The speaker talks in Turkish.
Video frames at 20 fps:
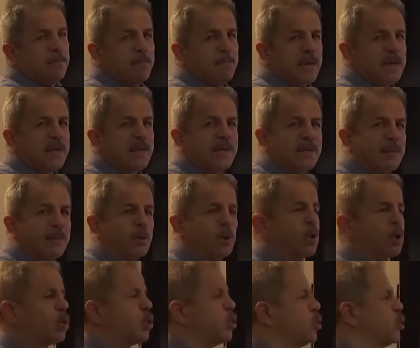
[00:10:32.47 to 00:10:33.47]
Bedir'de
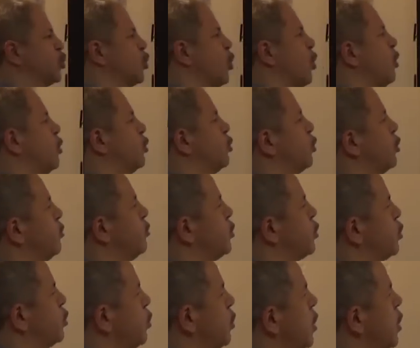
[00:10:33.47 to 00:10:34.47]
biliyorsunuz ki
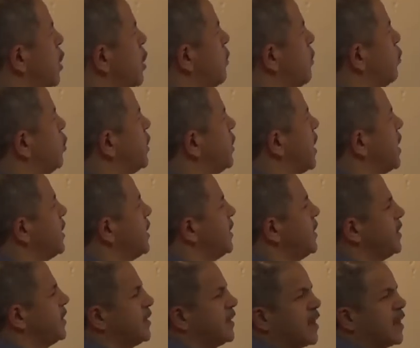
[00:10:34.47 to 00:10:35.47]
öldürülmüştü. Bunların
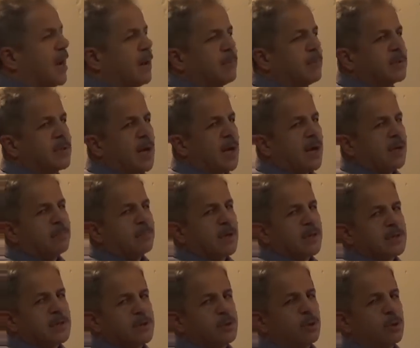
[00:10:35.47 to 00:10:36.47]
intikamını
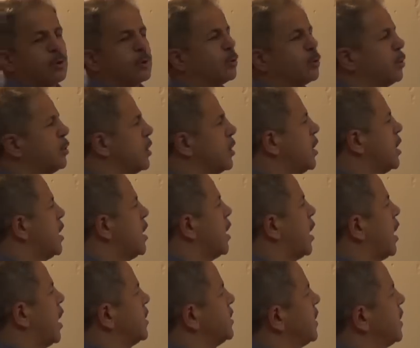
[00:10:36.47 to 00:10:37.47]
almak istiyordu.
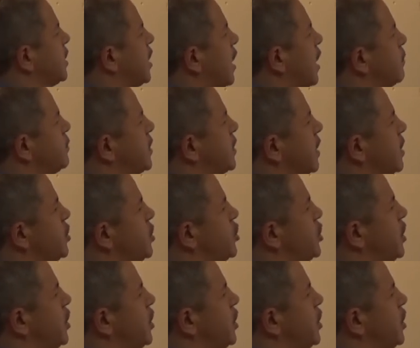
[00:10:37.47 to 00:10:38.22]
Hazreti Hamza'nın